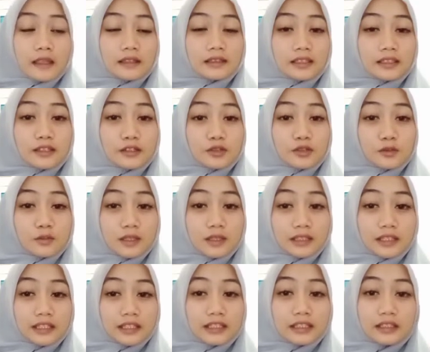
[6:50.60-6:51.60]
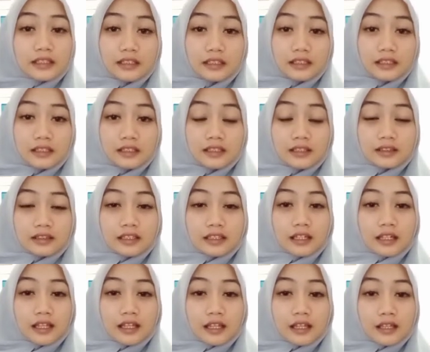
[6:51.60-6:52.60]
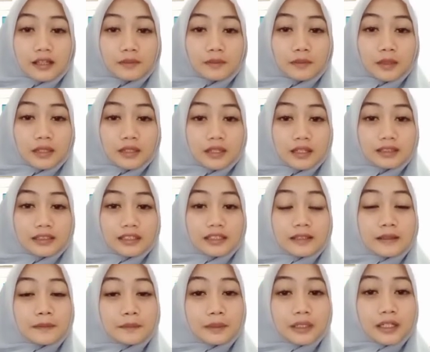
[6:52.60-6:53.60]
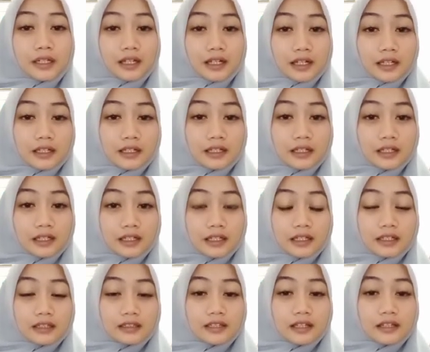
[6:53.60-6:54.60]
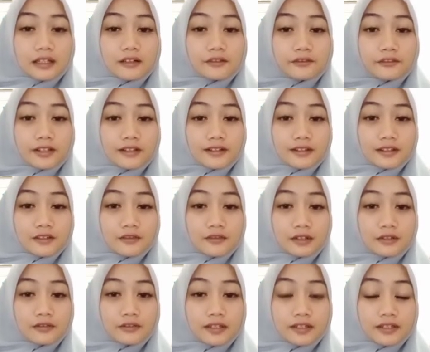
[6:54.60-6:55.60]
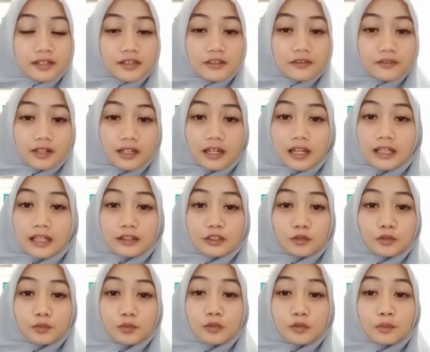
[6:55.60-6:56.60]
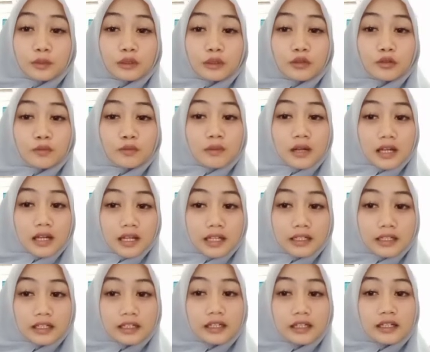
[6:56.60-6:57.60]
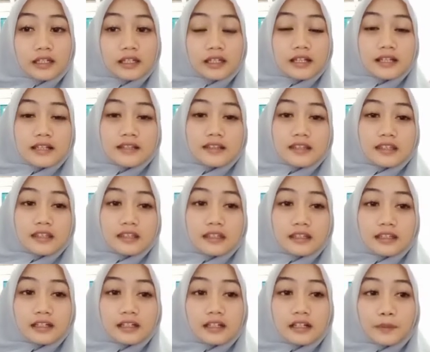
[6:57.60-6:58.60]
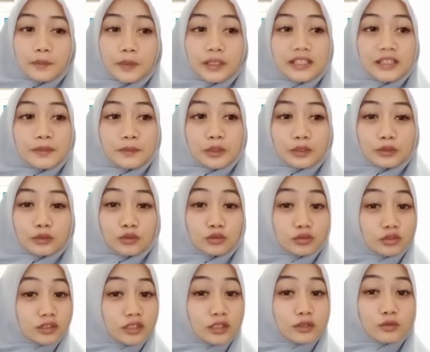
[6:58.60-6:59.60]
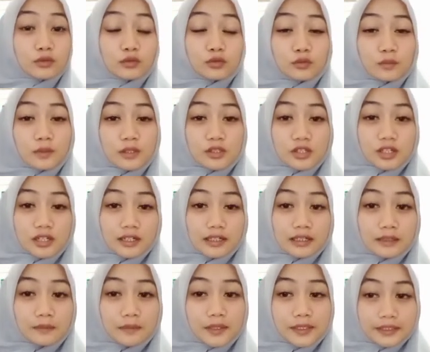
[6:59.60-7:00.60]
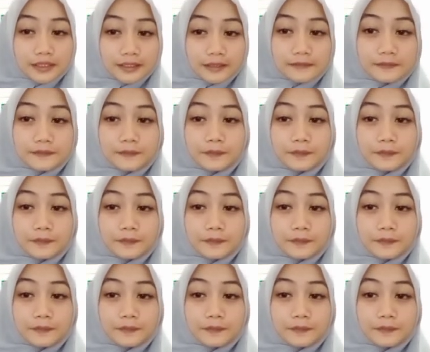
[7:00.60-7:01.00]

Teren Jubata ini telah banyak ditampilkan dalam festival-festival ataupun perlombaan sehingga dapat dipertontonkan untuk masyarakat banyak.